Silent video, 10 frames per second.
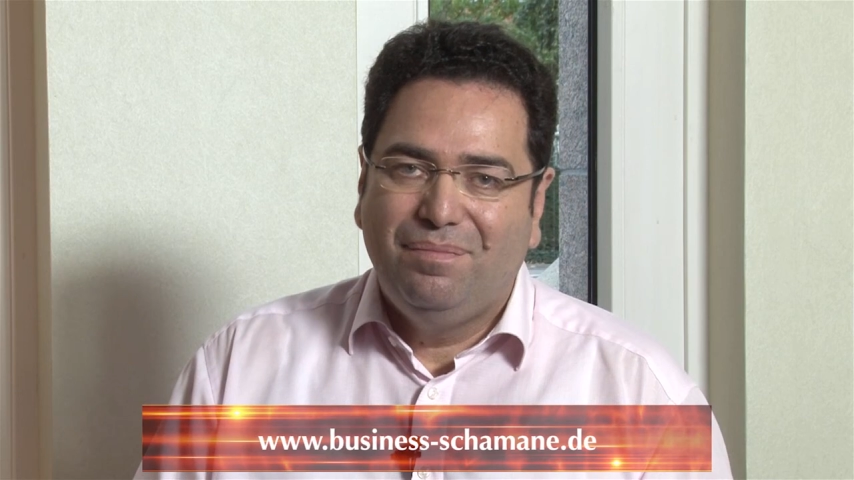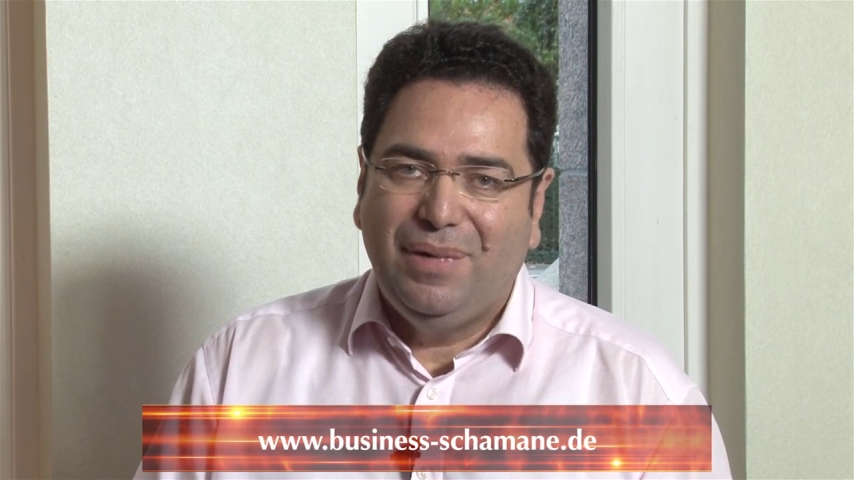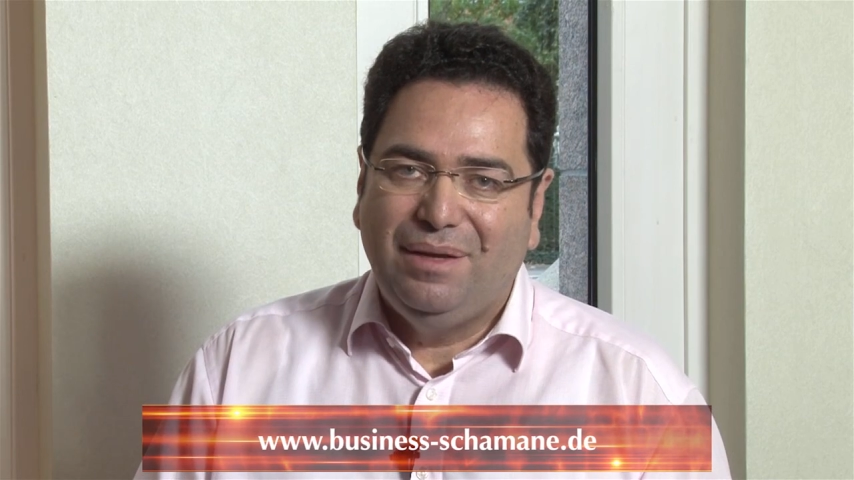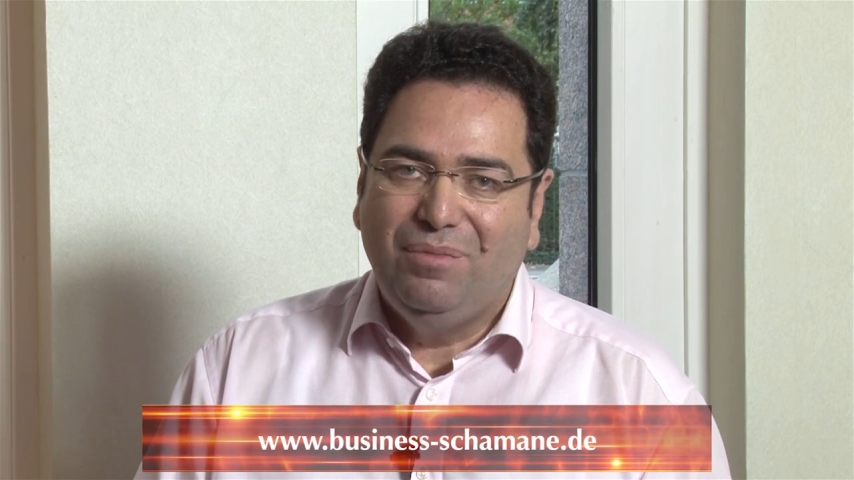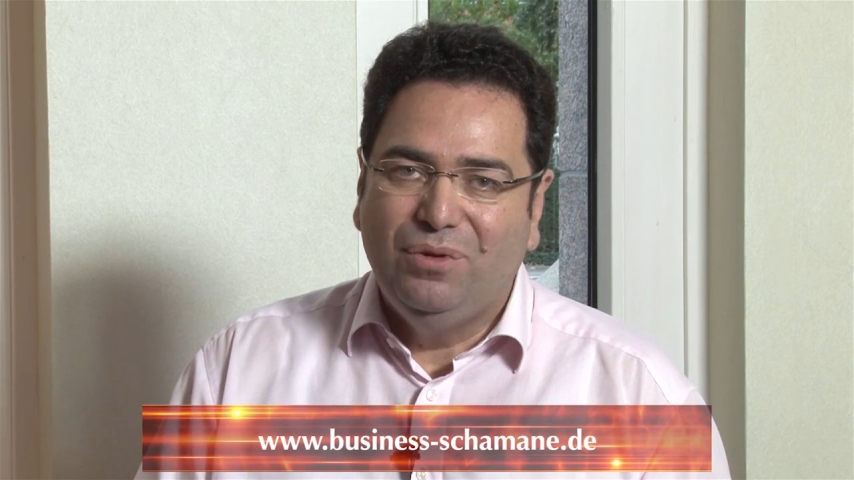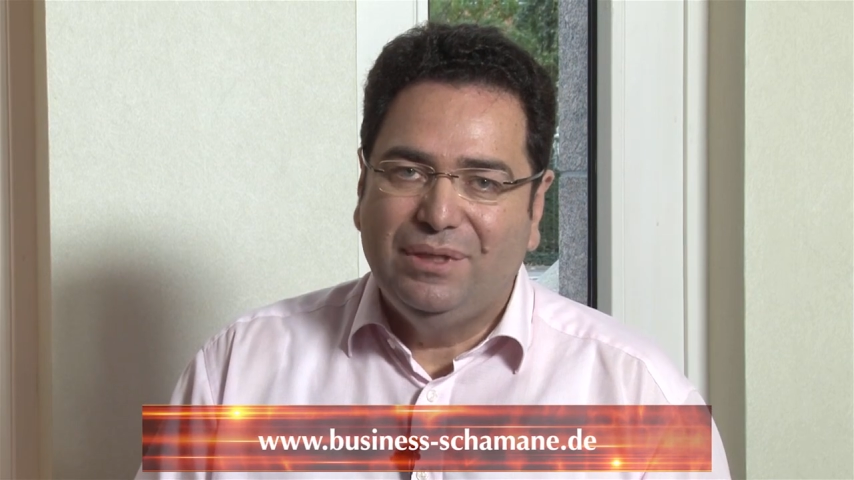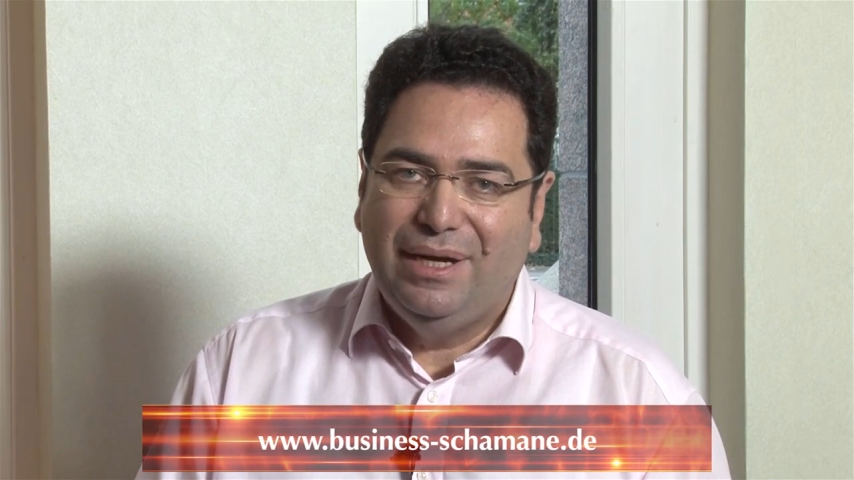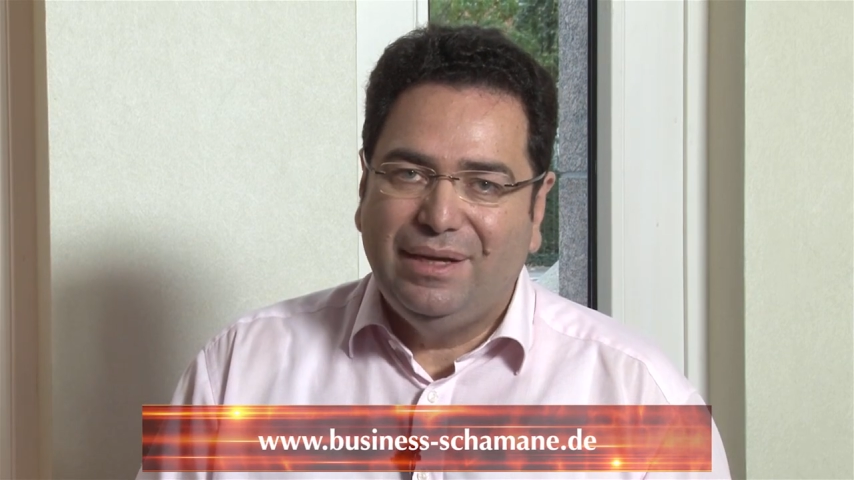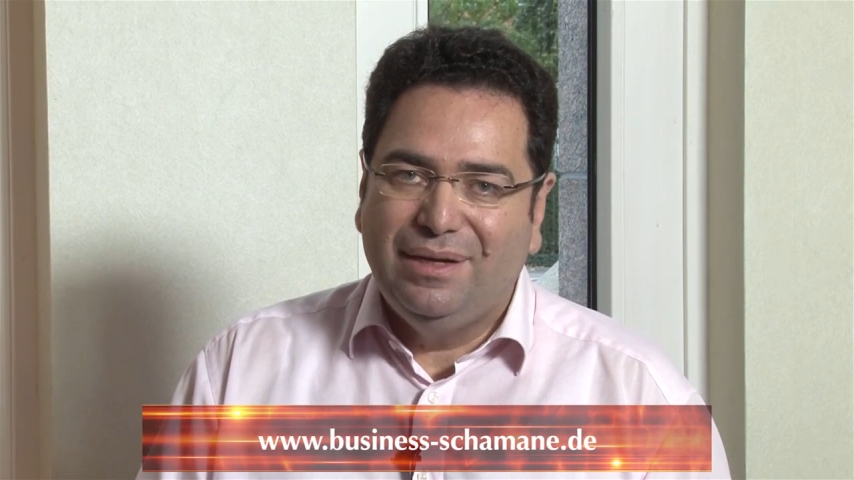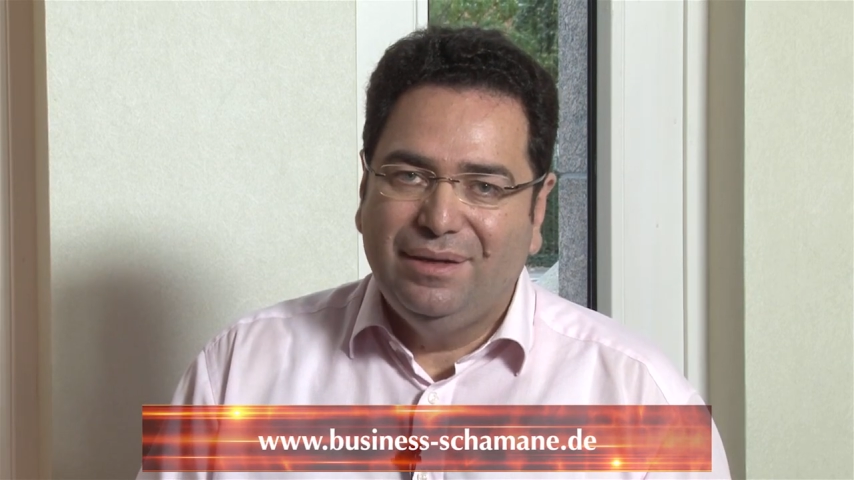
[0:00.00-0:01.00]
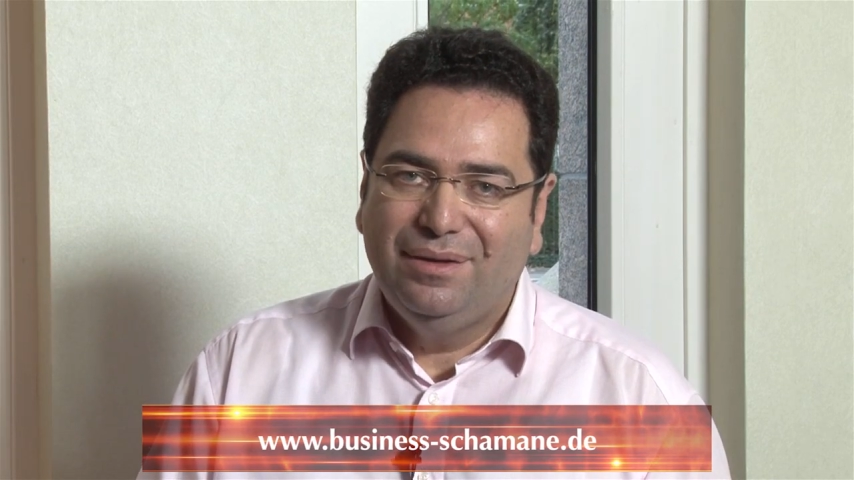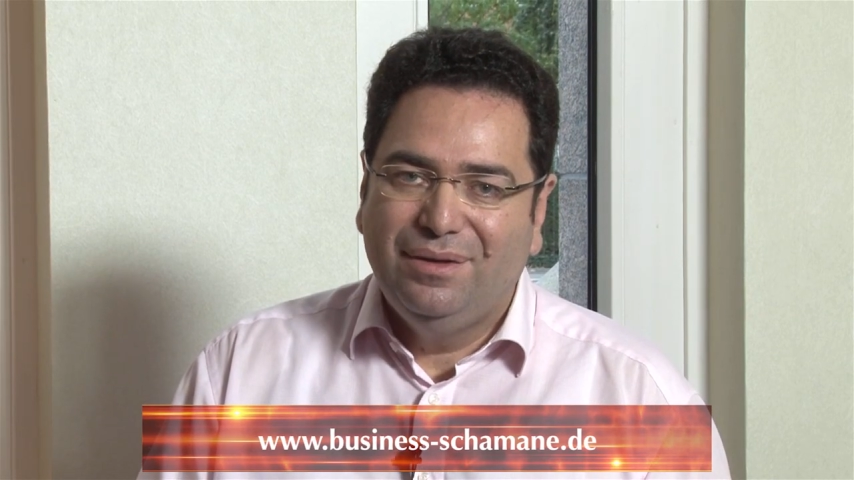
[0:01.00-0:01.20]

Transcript: bei dem Newsletter.